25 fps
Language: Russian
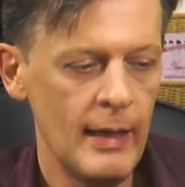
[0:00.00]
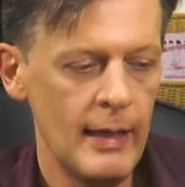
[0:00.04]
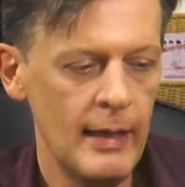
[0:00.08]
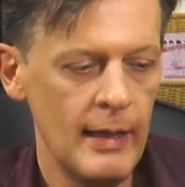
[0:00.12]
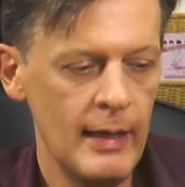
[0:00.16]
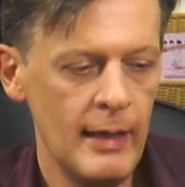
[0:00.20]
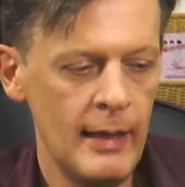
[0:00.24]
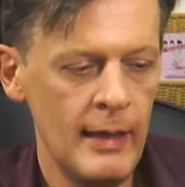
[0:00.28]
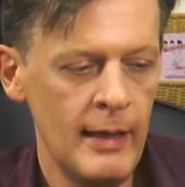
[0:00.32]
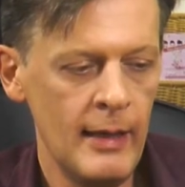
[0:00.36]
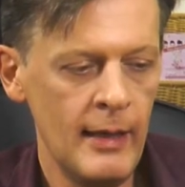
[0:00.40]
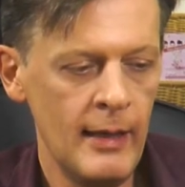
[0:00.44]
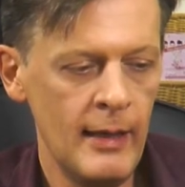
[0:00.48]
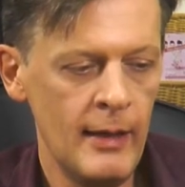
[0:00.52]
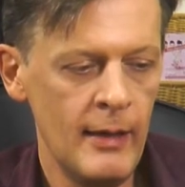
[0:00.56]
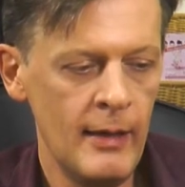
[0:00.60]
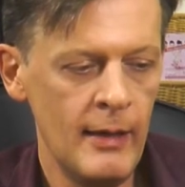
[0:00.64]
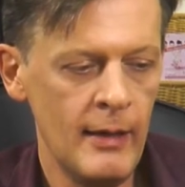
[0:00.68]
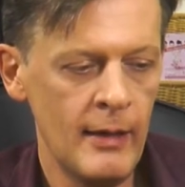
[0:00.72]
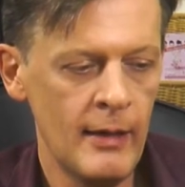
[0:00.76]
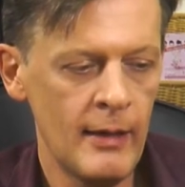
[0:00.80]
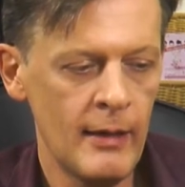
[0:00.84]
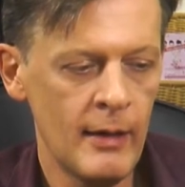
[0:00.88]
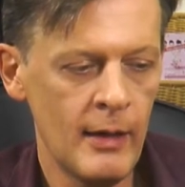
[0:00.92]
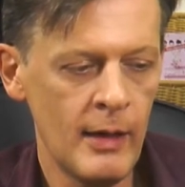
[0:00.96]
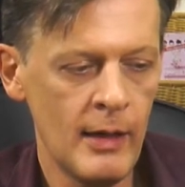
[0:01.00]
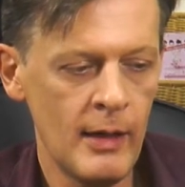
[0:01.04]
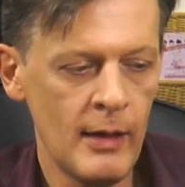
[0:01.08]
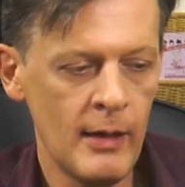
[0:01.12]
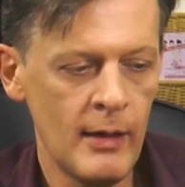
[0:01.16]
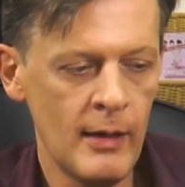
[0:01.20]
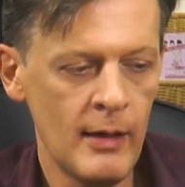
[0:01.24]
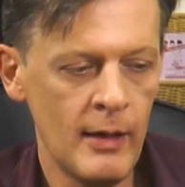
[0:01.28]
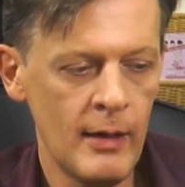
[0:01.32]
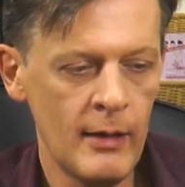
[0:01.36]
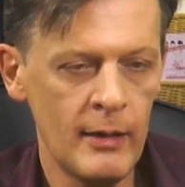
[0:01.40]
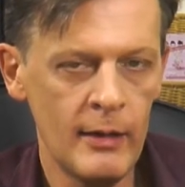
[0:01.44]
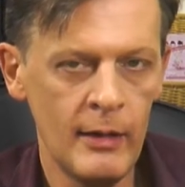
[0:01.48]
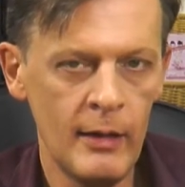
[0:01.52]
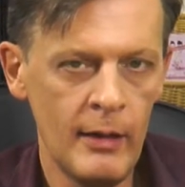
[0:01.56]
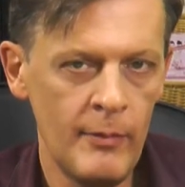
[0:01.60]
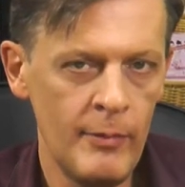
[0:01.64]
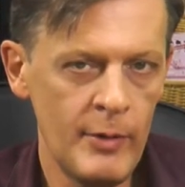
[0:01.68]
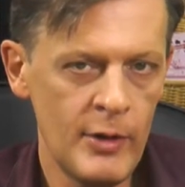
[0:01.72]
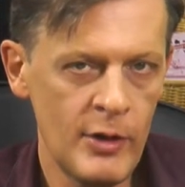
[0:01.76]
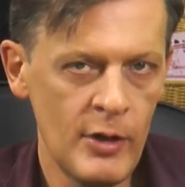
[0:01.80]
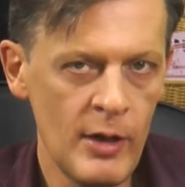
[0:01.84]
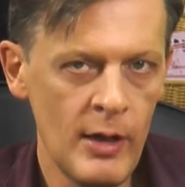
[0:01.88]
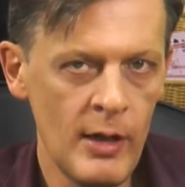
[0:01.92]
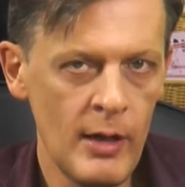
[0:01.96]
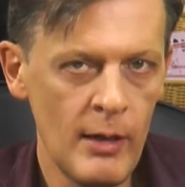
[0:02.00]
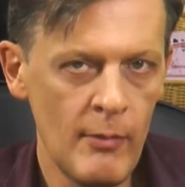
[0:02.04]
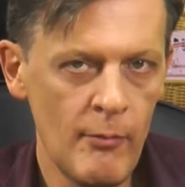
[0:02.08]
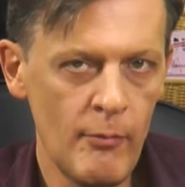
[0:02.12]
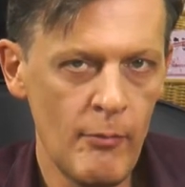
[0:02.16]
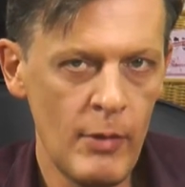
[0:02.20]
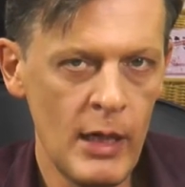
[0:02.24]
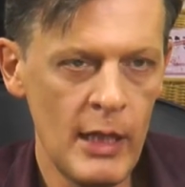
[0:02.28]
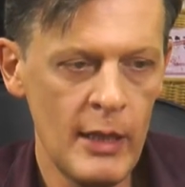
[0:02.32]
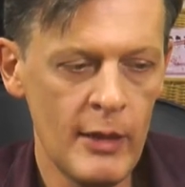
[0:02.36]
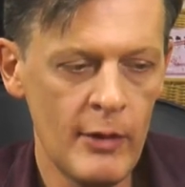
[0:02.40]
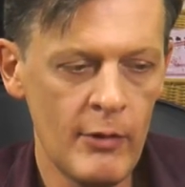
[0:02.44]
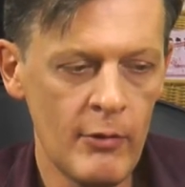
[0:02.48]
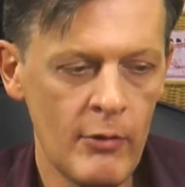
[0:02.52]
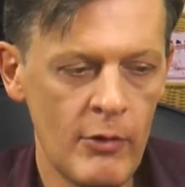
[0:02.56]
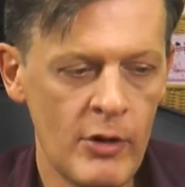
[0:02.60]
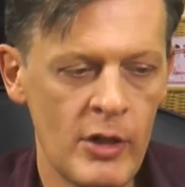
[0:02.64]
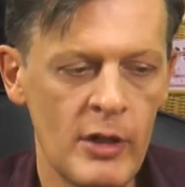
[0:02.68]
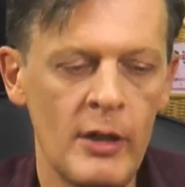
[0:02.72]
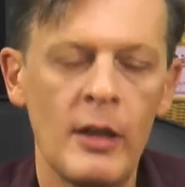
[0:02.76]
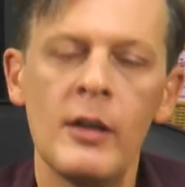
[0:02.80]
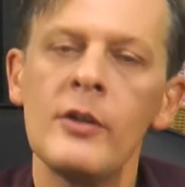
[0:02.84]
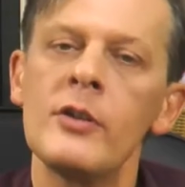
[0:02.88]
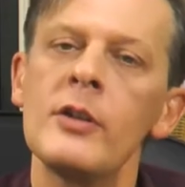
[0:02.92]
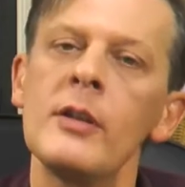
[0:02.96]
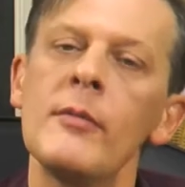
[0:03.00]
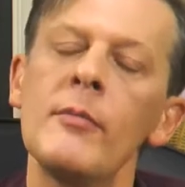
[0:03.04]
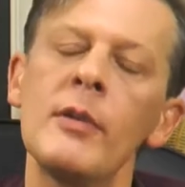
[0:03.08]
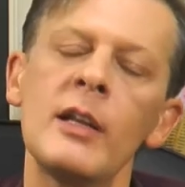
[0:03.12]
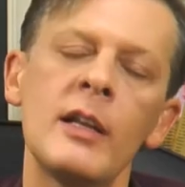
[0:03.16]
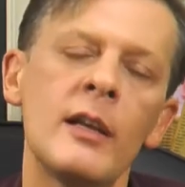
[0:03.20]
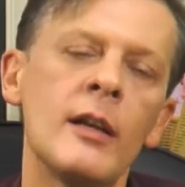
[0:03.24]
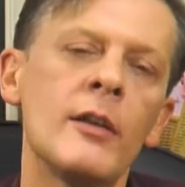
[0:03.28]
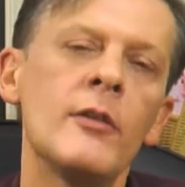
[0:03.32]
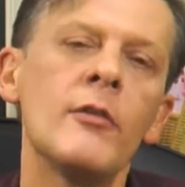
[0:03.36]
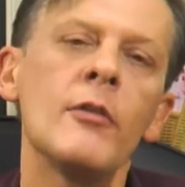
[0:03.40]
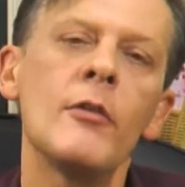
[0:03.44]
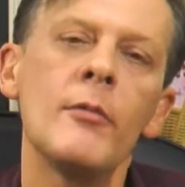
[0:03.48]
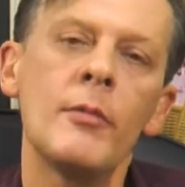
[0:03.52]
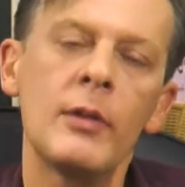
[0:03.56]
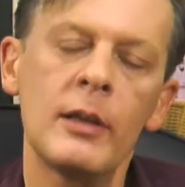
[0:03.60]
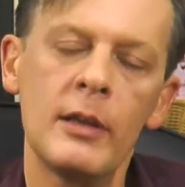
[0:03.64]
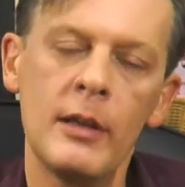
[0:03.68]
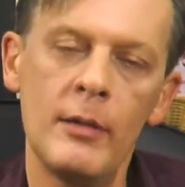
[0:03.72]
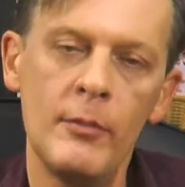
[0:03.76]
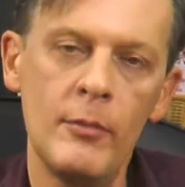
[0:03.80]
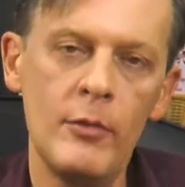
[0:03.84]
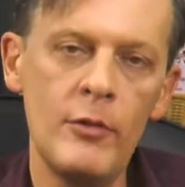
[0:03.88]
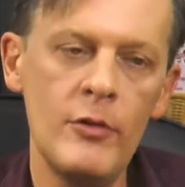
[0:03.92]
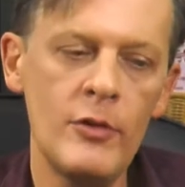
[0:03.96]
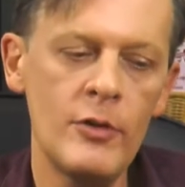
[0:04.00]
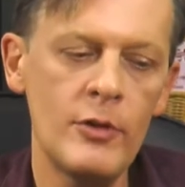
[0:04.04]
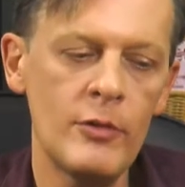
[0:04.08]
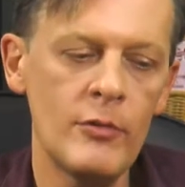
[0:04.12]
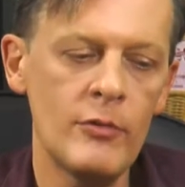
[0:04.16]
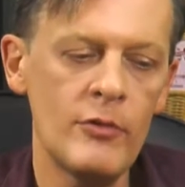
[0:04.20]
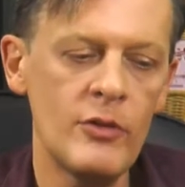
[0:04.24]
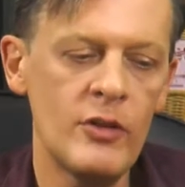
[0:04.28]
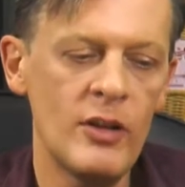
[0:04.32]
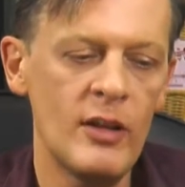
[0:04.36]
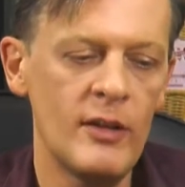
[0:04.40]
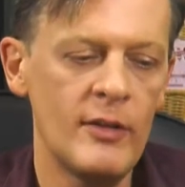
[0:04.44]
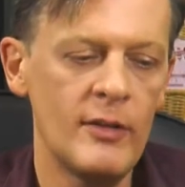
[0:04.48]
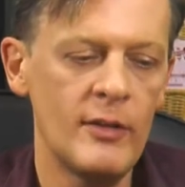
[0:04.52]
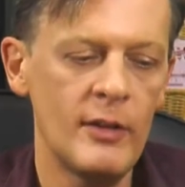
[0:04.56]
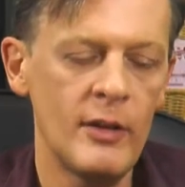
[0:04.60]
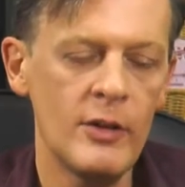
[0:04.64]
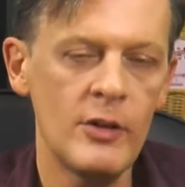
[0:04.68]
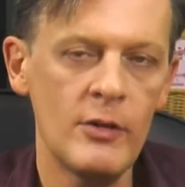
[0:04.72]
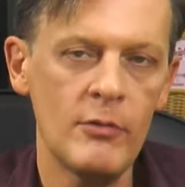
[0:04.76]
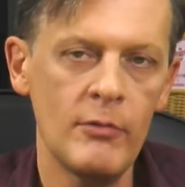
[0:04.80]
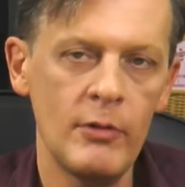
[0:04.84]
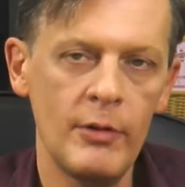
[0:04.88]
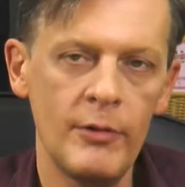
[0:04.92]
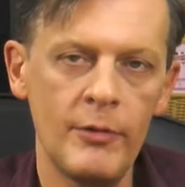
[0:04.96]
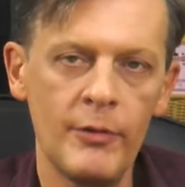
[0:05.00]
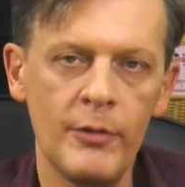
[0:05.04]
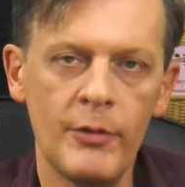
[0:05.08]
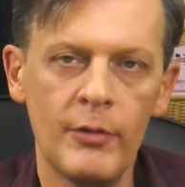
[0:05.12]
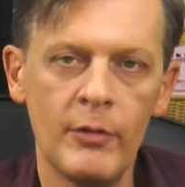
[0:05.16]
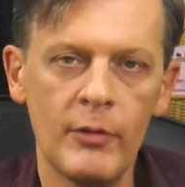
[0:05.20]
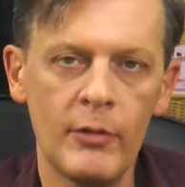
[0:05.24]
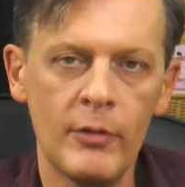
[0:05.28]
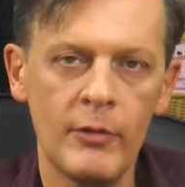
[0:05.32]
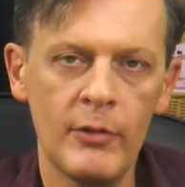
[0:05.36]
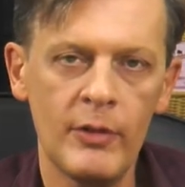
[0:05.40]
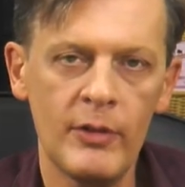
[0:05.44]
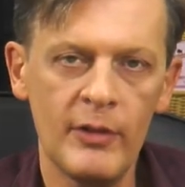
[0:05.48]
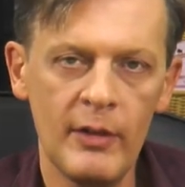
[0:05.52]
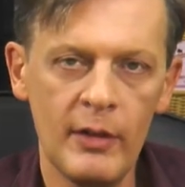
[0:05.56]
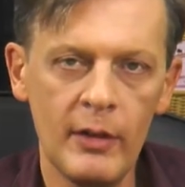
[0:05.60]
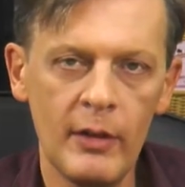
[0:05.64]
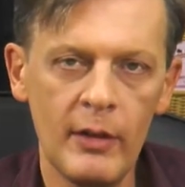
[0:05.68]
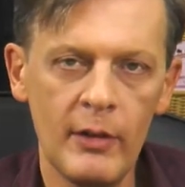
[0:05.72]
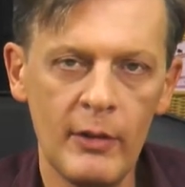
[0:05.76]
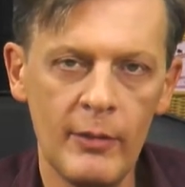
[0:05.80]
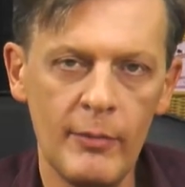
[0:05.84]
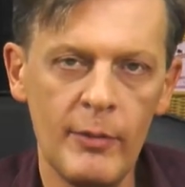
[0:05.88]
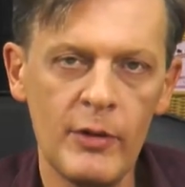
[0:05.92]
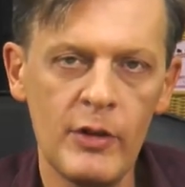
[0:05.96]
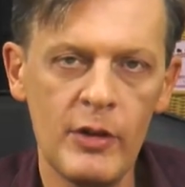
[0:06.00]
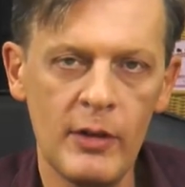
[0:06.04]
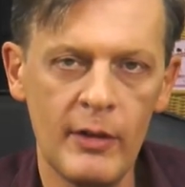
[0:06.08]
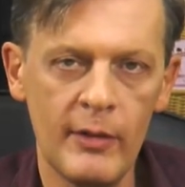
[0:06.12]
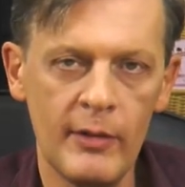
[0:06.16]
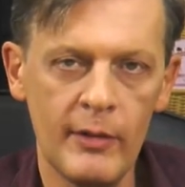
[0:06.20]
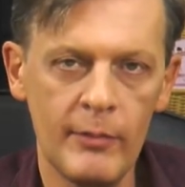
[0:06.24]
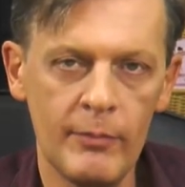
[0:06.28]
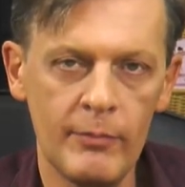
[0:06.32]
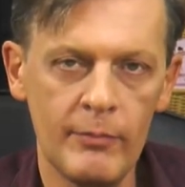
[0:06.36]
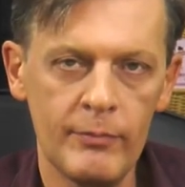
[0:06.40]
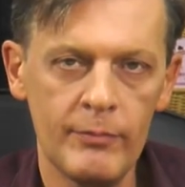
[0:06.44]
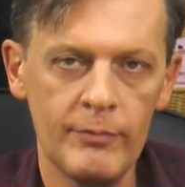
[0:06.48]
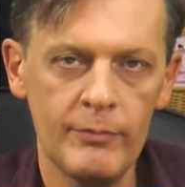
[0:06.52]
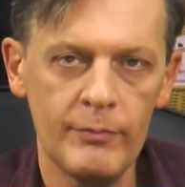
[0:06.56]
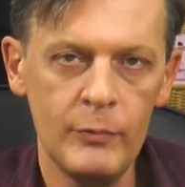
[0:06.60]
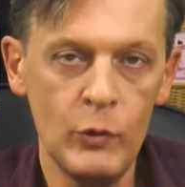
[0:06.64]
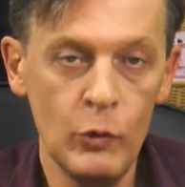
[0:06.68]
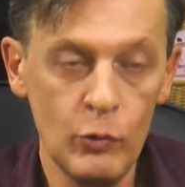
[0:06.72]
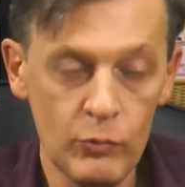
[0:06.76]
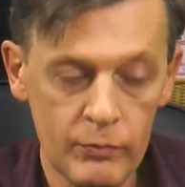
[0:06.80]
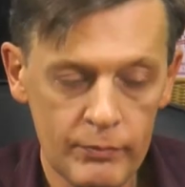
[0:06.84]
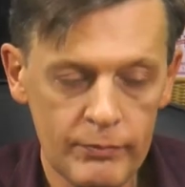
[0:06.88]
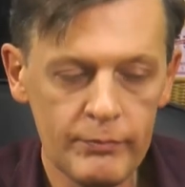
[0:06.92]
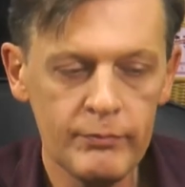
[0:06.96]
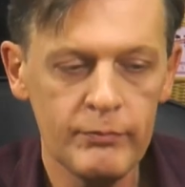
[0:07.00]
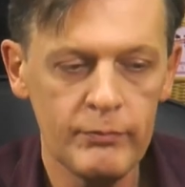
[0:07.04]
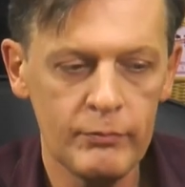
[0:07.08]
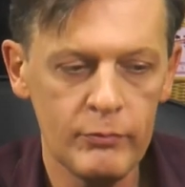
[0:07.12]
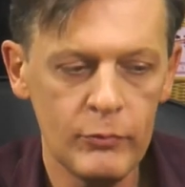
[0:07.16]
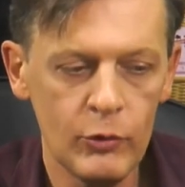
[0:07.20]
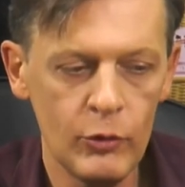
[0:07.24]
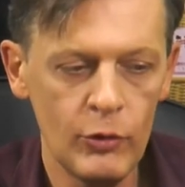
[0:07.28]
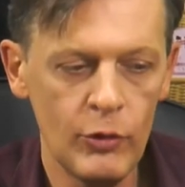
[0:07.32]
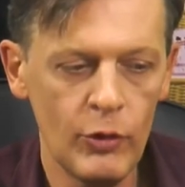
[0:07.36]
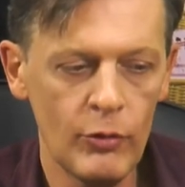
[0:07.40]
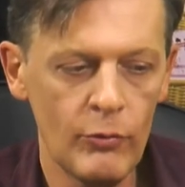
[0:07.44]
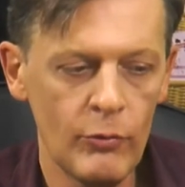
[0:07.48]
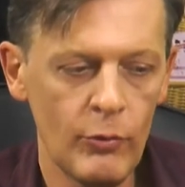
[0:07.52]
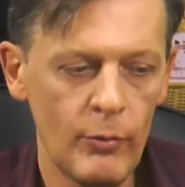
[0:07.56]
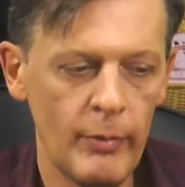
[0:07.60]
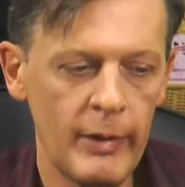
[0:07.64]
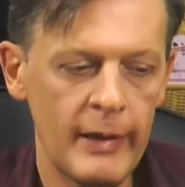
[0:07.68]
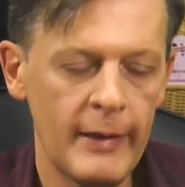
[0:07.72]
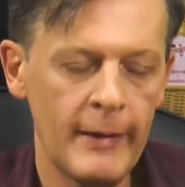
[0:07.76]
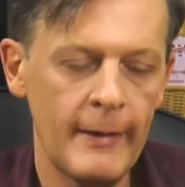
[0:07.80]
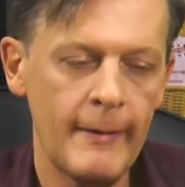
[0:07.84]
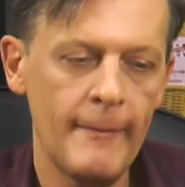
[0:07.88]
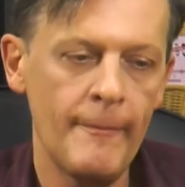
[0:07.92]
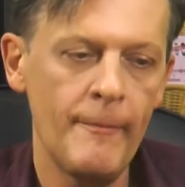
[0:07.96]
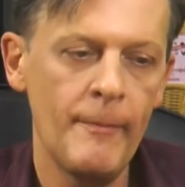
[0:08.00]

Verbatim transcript: И как это не печально, мы тоже должны быть готовы к тому, что часть нашего инвестиционного стада разбежится, ну, уйдет в убыток.